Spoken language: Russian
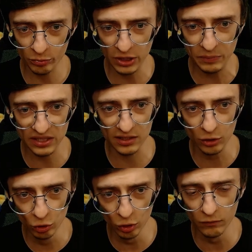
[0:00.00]
быть написано,
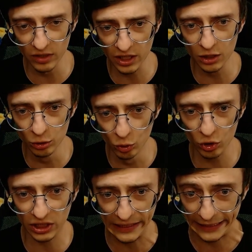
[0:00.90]
ну вы
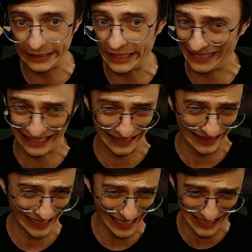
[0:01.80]
лохи, конечно,
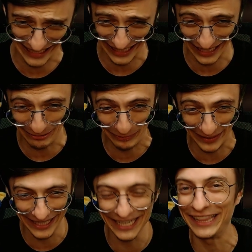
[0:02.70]
КТшники,
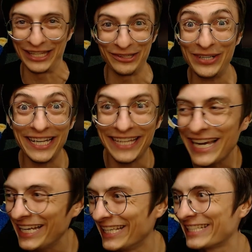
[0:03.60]
блин, не
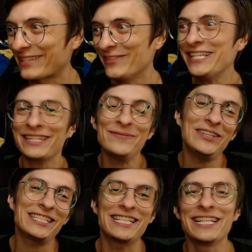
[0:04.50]
угадали с
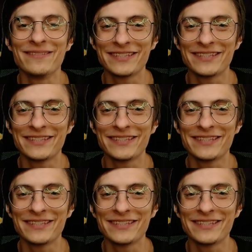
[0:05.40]
местоположением